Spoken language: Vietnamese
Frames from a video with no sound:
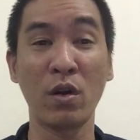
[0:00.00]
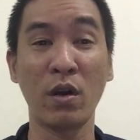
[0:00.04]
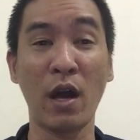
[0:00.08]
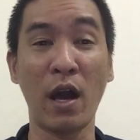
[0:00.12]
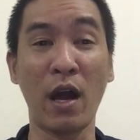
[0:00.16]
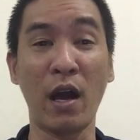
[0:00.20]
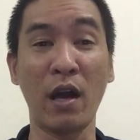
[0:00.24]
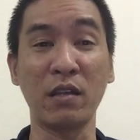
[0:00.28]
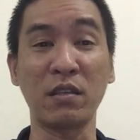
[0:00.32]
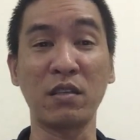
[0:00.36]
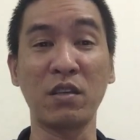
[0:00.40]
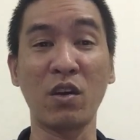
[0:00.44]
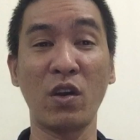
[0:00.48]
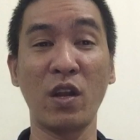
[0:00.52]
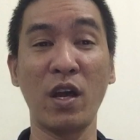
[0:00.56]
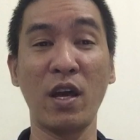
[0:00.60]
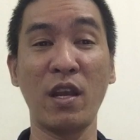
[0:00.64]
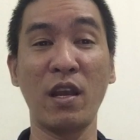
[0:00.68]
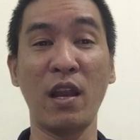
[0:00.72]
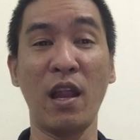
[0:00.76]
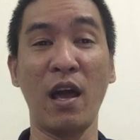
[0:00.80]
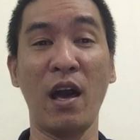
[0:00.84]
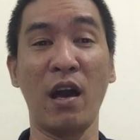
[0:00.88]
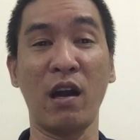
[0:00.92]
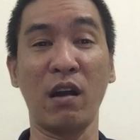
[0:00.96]
à, cho
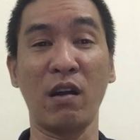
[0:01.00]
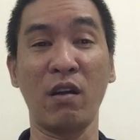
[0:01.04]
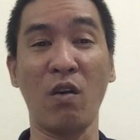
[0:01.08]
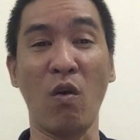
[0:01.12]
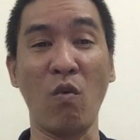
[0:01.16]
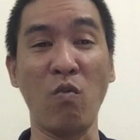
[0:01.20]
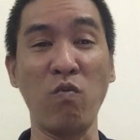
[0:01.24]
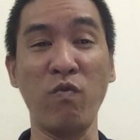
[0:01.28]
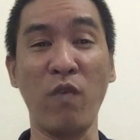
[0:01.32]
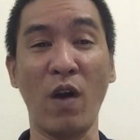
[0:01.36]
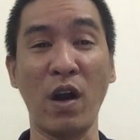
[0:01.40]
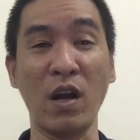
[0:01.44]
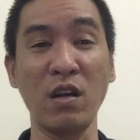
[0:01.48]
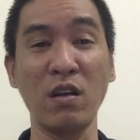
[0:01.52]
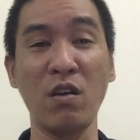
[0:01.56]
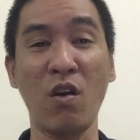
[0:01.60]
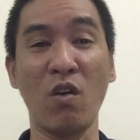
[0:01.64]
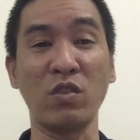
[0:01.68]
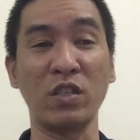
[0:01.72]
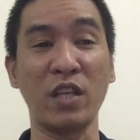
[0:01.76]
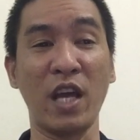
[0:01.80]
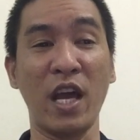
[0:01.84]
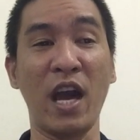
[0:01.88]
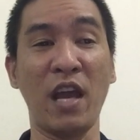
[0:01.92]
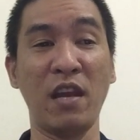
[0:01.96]
nên là cũng vẫn
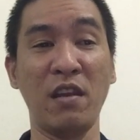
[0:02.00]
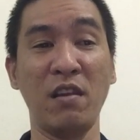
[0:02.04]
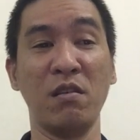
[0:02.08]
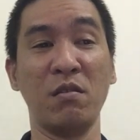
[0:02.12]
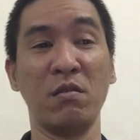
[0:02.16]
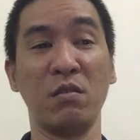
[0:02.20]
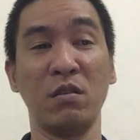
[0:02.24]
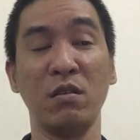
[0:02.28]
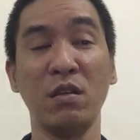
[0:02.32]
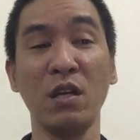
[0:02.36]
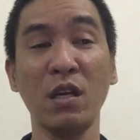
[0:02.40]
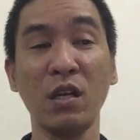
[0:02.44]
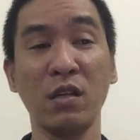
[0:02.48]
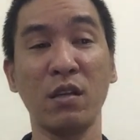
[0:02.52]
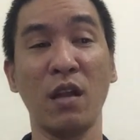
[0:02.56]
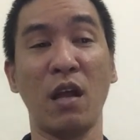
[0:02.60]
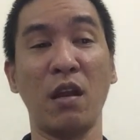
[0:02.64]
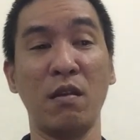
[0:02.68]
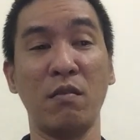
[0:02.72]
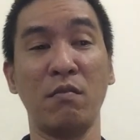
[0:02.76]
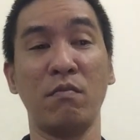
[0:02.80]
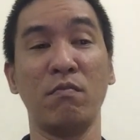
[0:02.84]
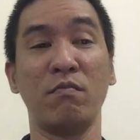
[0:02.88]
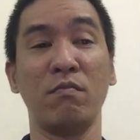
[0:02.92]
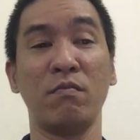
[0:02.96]
còn sẽ ảnh hưởng nhất
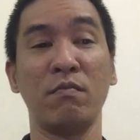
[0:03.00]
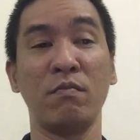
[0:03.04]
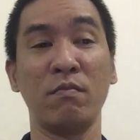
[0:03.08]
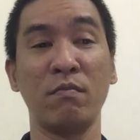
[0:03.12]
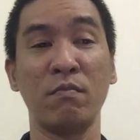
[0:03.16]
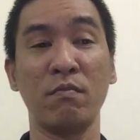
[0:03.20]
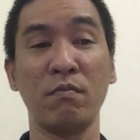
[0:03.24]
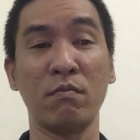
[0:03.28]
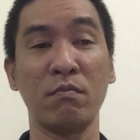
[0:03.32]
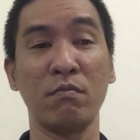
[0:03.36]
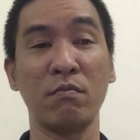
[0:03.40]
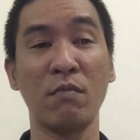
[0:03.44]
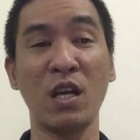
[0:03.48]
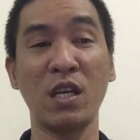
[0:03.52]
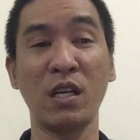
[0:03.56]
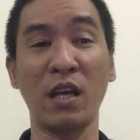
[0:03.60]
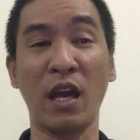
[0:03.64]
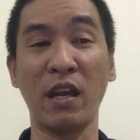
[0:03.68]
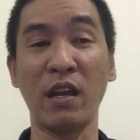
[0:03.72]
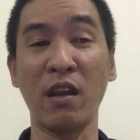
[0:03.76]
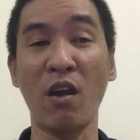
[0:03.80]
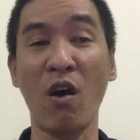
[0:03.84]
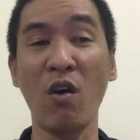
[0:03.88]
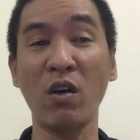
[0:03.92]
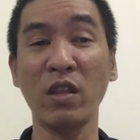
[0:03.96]
định. Bên
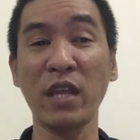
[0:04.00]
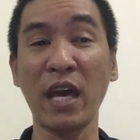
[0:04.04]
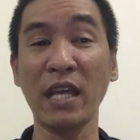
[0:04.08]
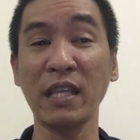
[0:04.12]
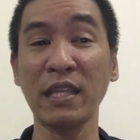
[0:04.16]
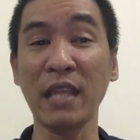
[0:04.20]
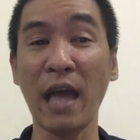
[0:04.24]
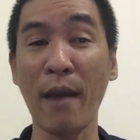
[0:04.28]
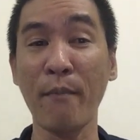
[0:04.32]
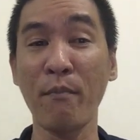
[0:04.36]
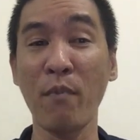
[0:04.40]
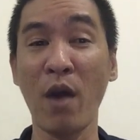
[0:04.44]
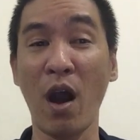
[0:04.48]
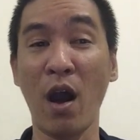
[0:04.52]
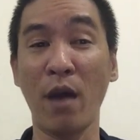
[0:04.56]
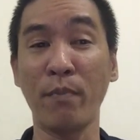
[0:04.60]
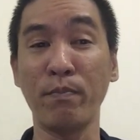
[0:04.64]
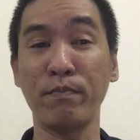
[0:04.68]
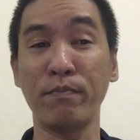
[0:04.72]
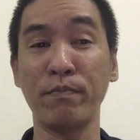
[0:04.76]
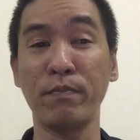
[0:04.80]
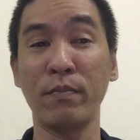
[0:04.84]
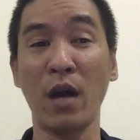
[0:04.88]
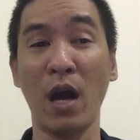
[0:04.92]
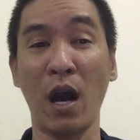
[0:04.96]
cạnh đó tháng tam
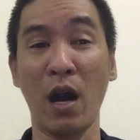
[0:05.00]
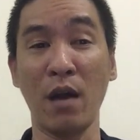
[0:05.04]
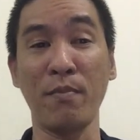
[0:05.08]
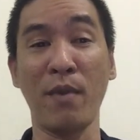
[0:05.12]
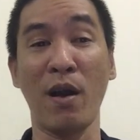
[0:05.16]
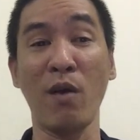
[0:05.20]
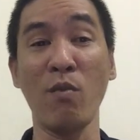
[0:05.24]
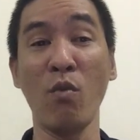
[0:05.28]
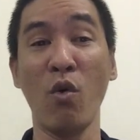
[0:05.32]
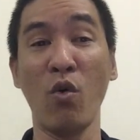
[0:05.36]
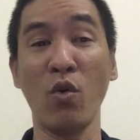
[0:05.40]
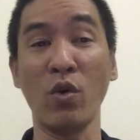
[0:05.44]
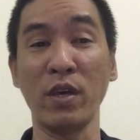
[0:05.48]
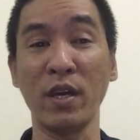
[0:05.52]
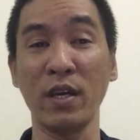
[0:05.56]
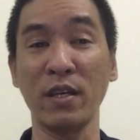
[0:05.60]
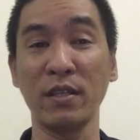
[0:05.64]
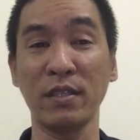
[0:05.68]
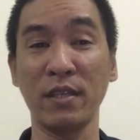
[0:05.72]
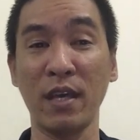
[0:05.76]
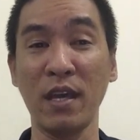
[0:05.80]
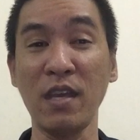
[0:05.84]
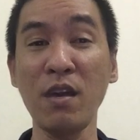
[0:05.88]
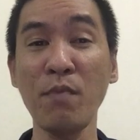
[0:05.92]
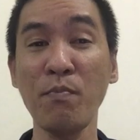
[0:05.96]
hợp Hợi Mão Mùi á,
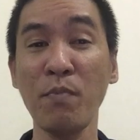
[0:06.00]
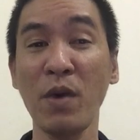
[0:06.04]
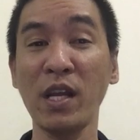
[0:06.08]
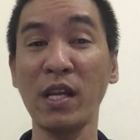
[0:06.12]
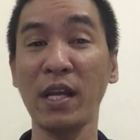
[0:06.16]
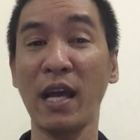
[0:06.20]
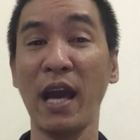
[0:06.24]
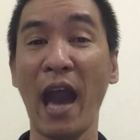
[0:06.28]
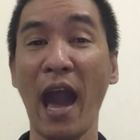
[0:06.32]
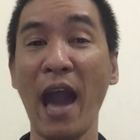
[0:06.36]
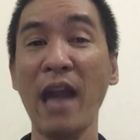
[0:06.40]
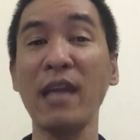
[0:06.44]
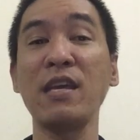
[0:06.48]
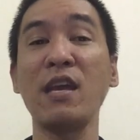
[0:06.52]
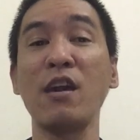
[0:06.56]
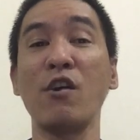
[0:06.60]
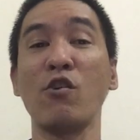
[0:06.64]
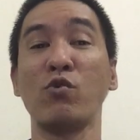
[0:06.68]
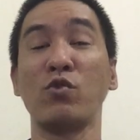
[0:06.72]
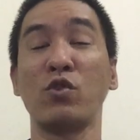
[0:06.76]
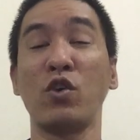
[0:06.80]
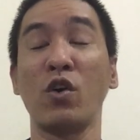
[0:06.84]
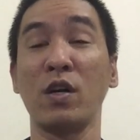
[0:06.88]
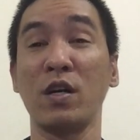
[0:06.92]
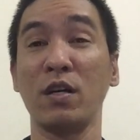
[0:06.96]
sẽ giúp ích khá
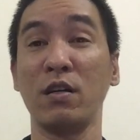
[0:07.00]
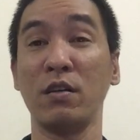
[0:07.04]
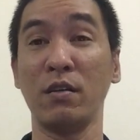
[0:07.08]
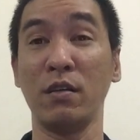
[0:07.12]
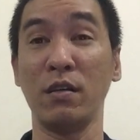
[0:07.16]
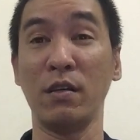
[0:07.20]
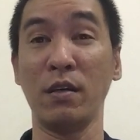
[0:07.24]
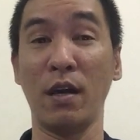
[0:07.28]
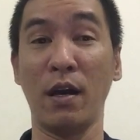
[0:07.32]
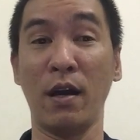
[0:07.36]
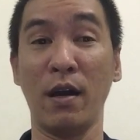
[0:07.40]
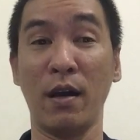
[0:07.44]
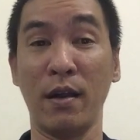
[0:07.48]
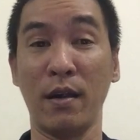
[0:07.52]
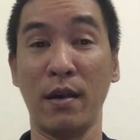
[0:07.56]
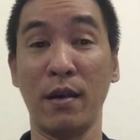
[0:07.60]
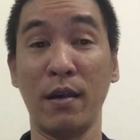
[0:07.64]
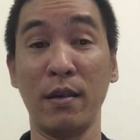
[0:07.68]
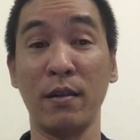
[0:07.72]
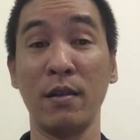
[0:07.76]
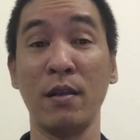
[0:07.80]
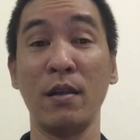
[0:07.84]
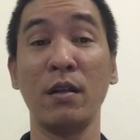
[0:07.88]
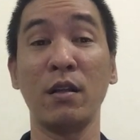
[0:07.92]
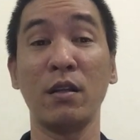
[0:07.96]
nhiều cho người
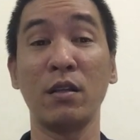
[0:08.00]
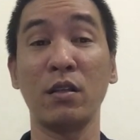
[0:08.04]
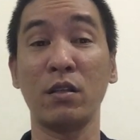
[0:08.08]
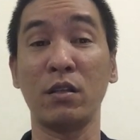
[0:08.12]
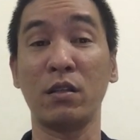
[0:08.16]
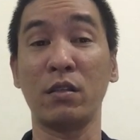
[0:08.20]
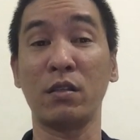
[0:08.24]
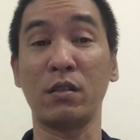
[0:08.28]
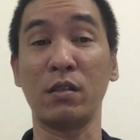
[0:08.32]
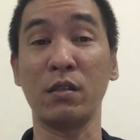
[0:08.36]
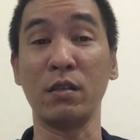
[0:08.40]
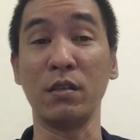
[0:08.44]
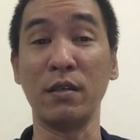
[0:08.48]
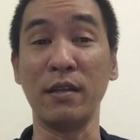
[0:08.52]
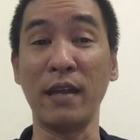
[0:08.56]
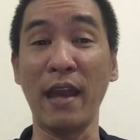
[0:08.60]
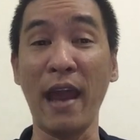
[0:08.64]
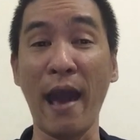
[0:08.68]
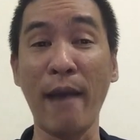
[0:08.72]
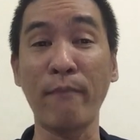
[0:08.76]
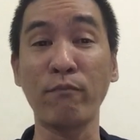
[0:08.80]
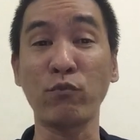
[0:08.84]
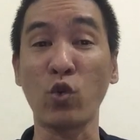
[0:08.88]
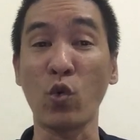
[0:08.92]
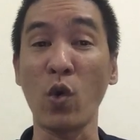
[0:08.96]
à, người
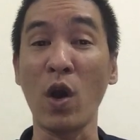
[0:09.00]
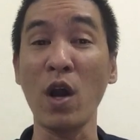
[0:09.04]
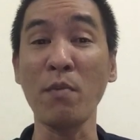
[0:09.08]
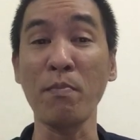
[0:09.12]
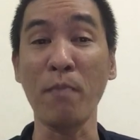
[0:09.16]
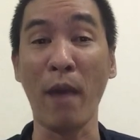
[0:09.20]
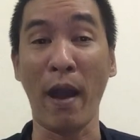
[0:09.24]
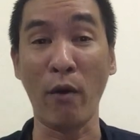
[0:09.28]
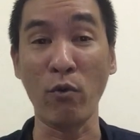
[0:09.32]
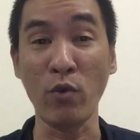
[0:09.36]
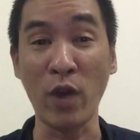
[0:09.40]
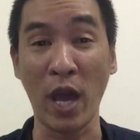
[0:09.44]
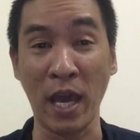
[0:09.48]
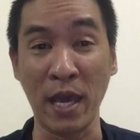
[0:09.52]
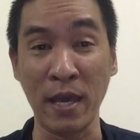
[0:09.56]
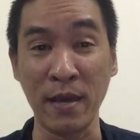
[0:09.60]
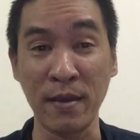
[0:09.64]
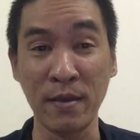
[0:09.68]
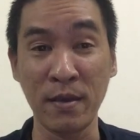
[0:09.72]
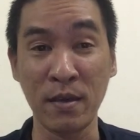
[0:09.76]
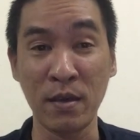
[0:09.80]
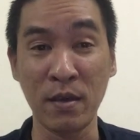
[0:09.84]
nam tuổi Ất Mão này,